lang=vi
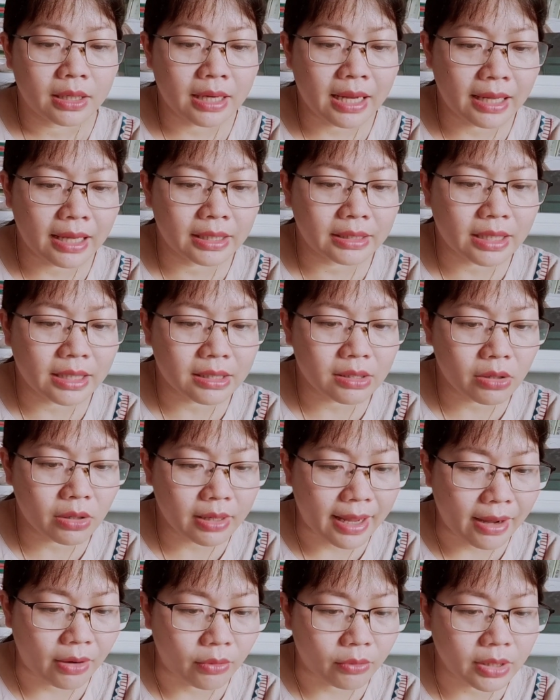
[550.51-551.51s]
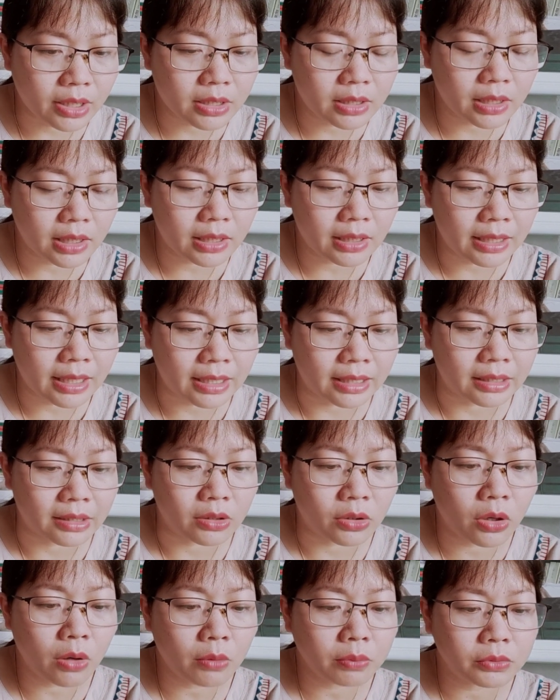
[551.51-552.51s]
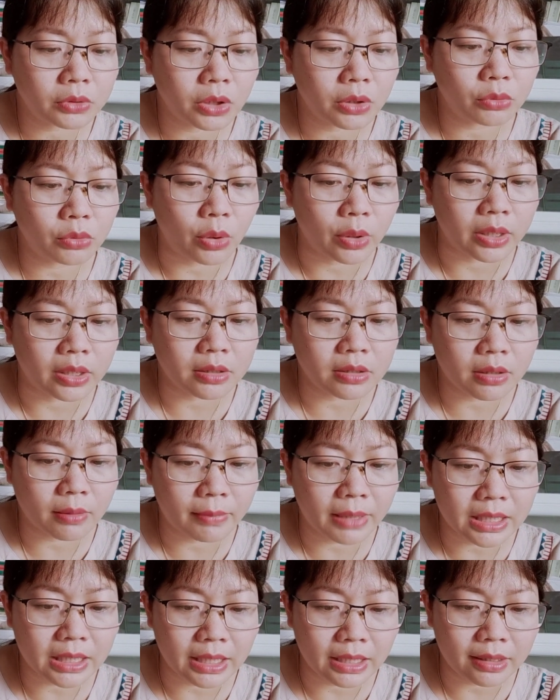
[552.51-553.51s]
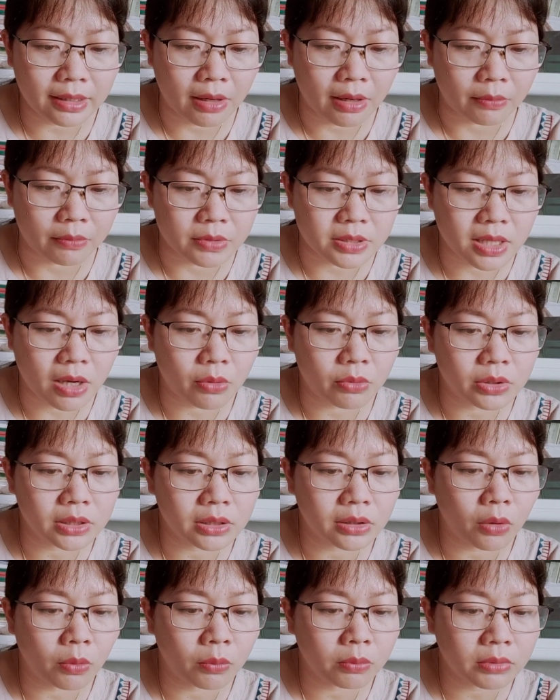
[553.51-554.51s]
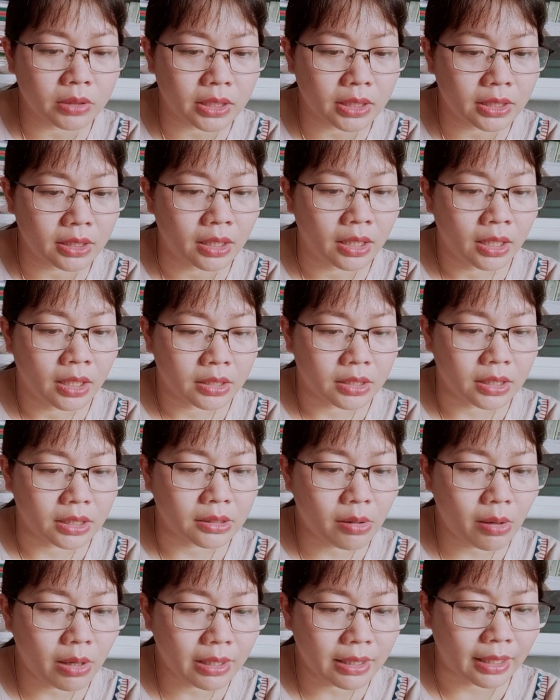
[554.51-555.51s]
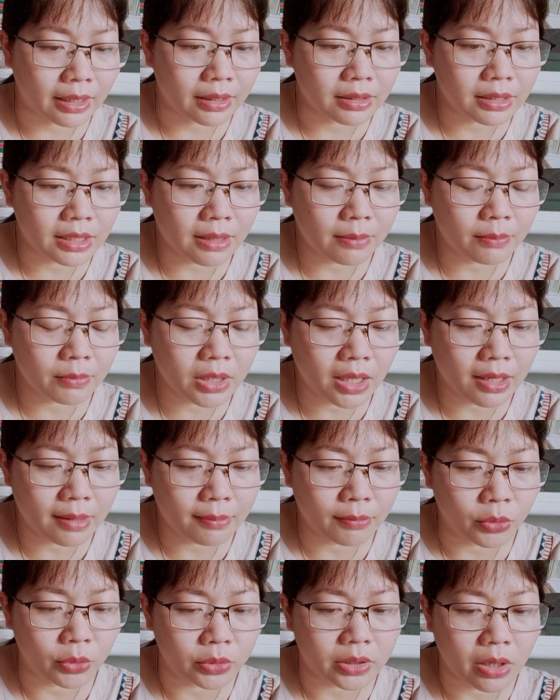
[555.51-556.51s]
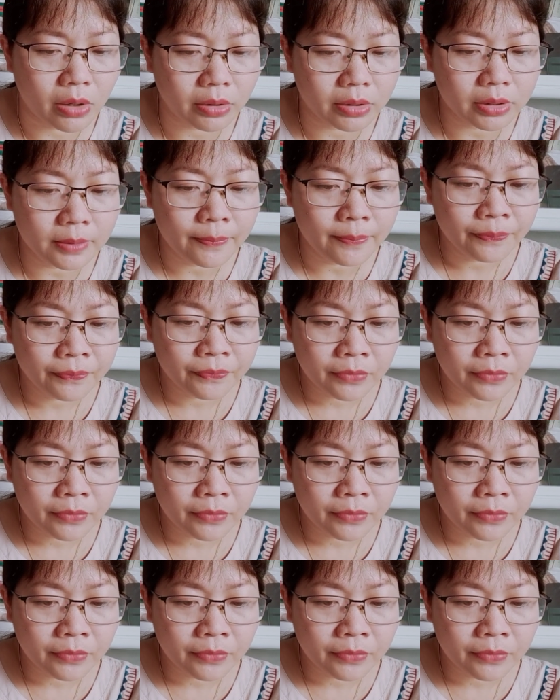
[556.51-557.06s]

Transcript: nay ta cho đào cái kênh này cốt tiêu thủy cho mấy cánh đồng sâu nước úng kia để thoát cảnh chim khê mùa thói